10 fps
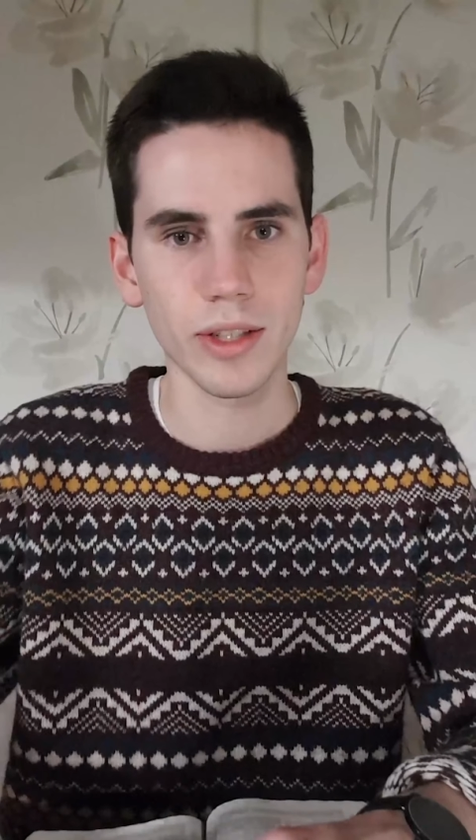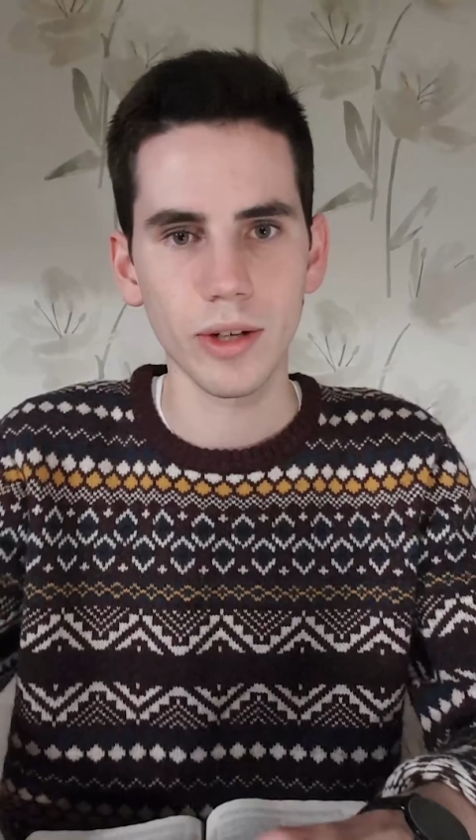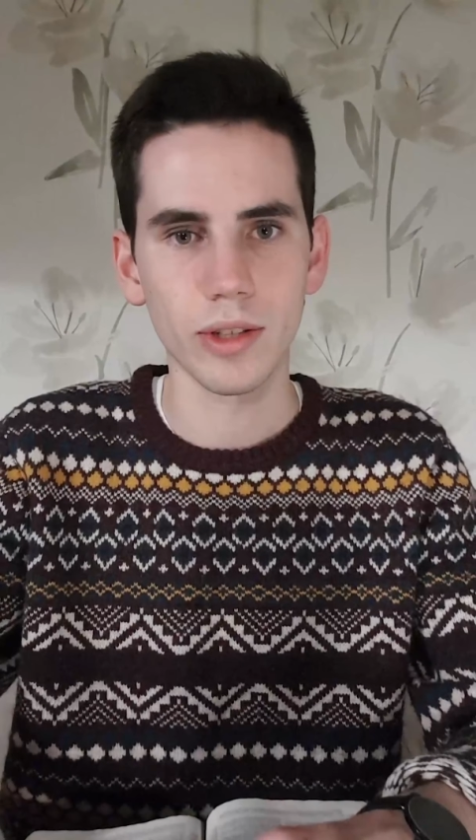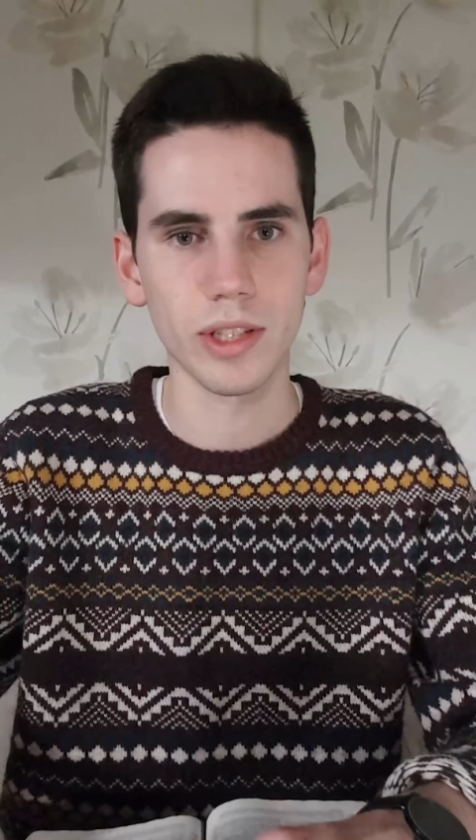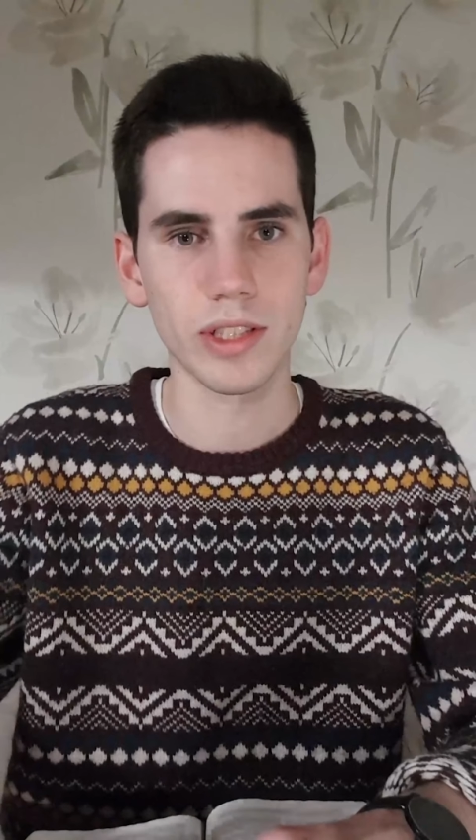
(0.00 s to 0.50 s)

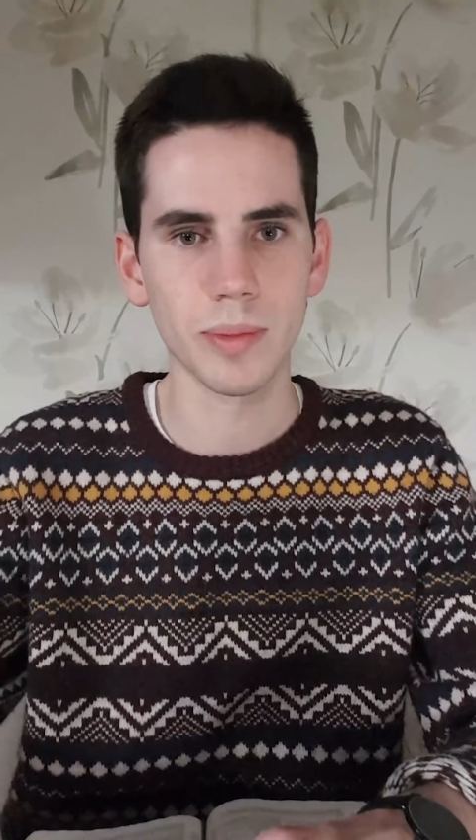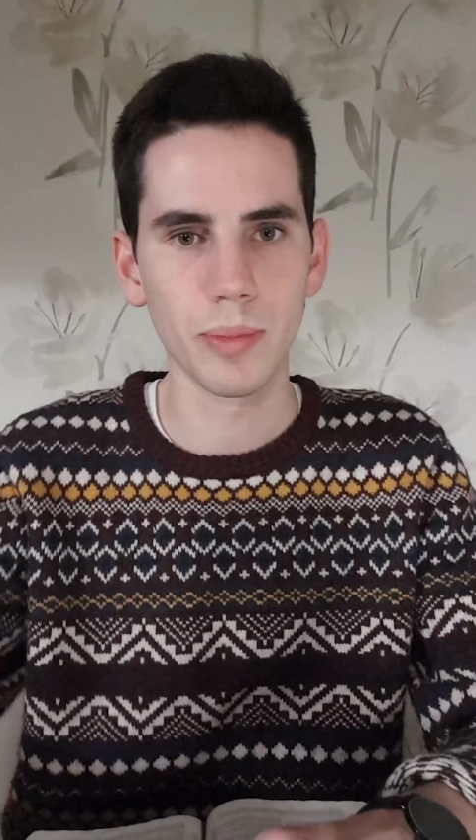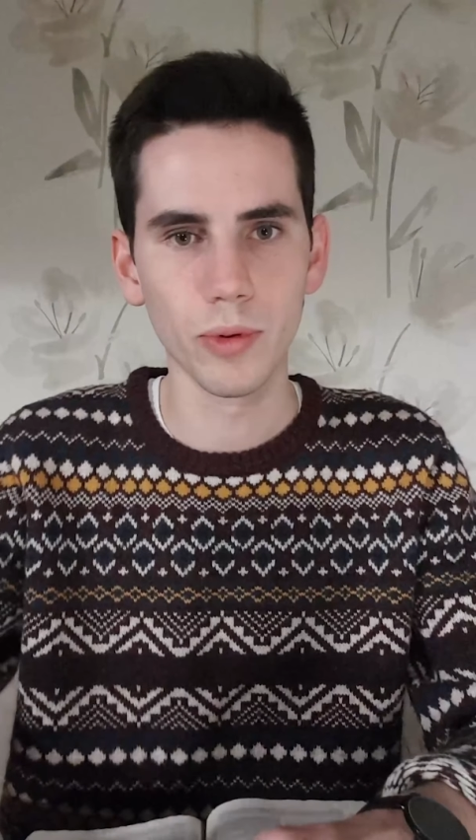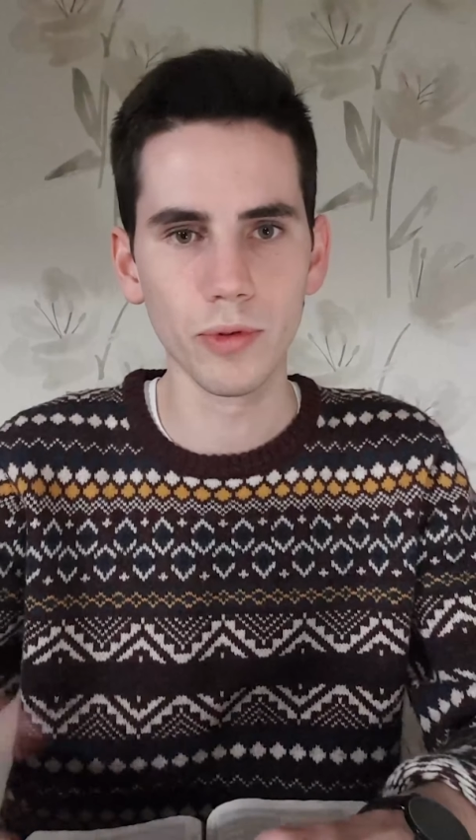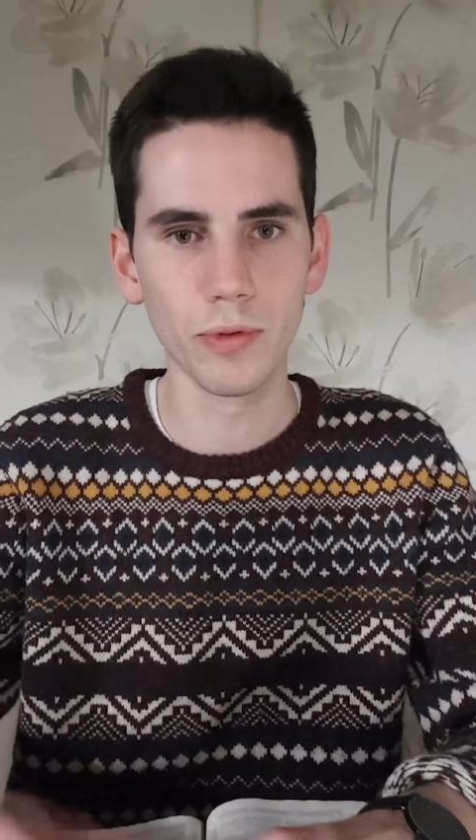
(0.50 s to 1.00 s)
Gottes
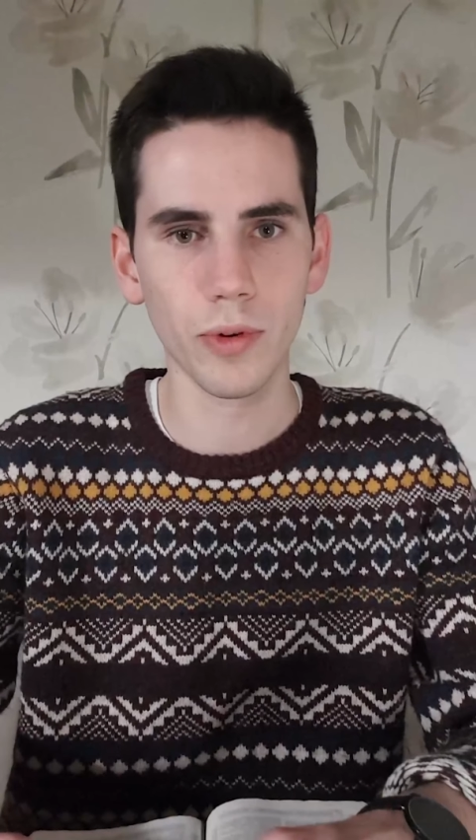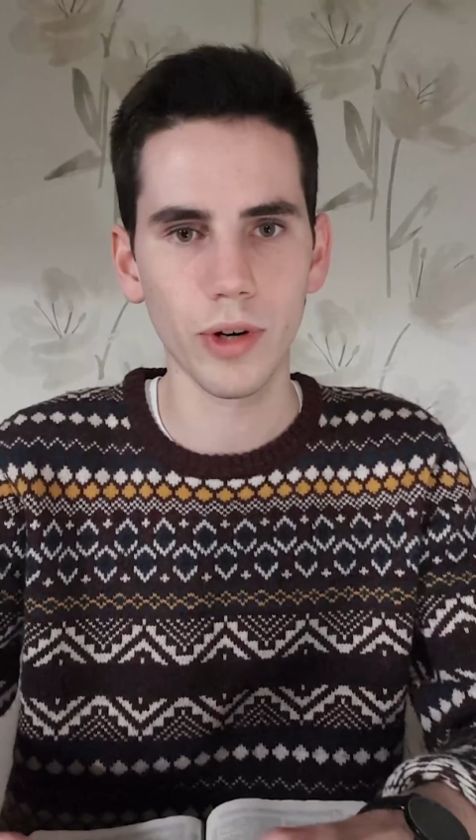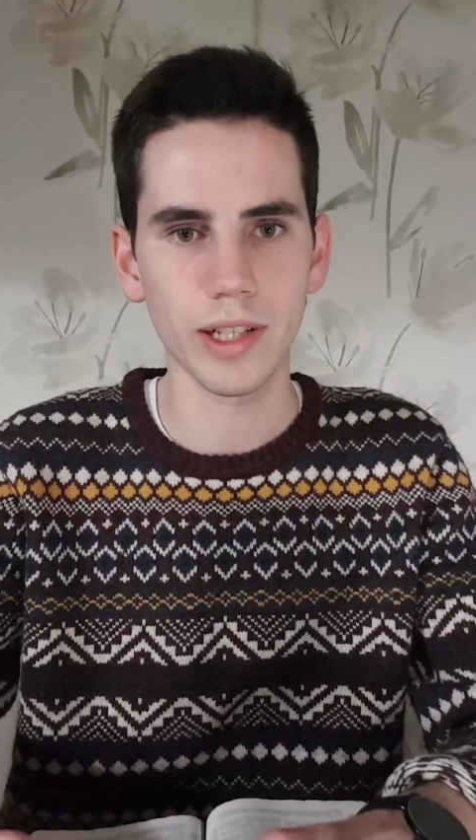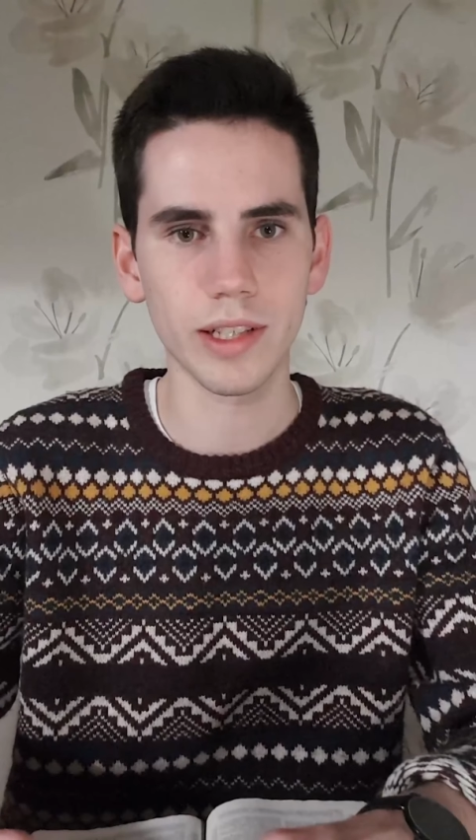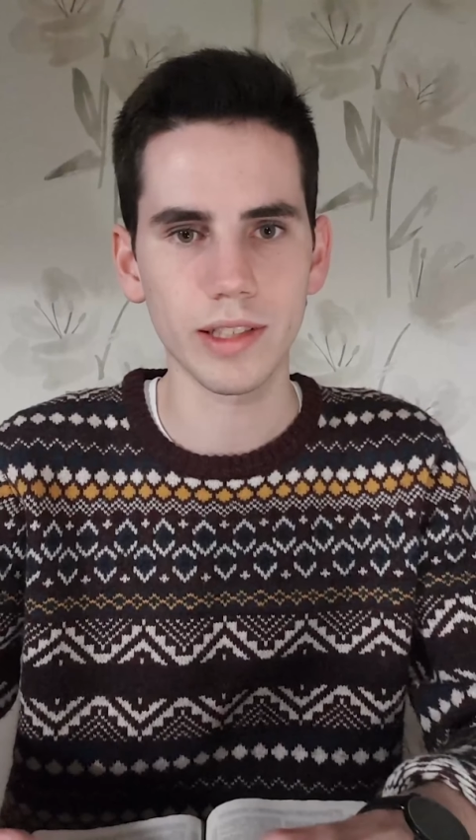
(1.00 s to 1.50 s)
berufen
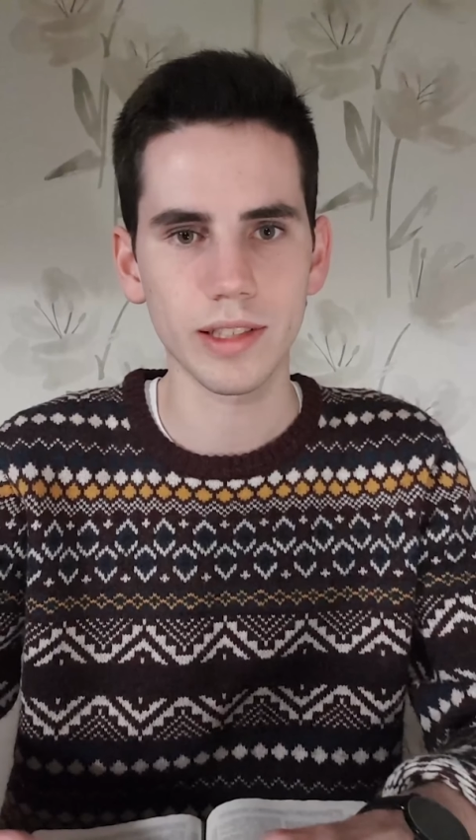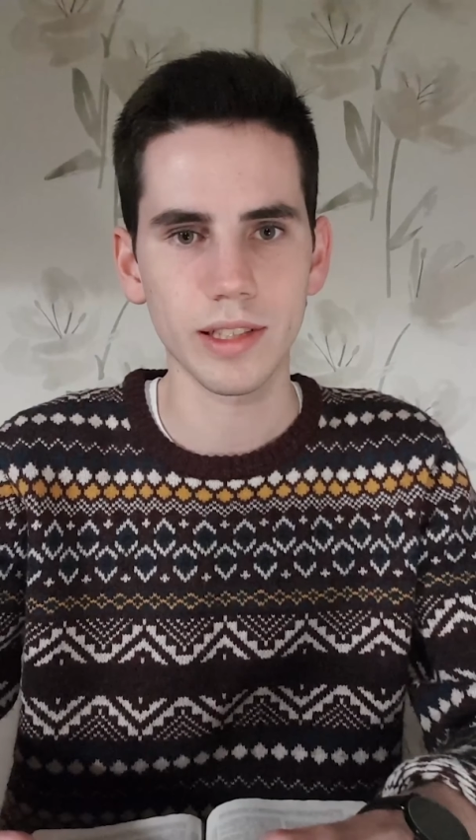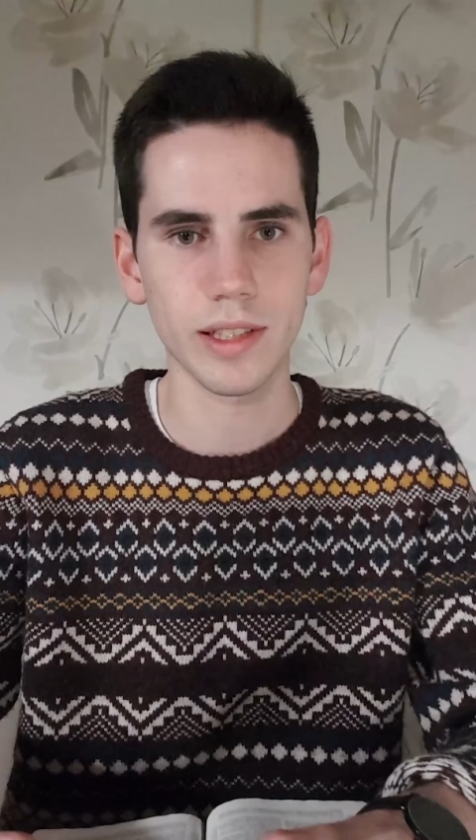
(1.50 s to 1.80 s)
worden ist.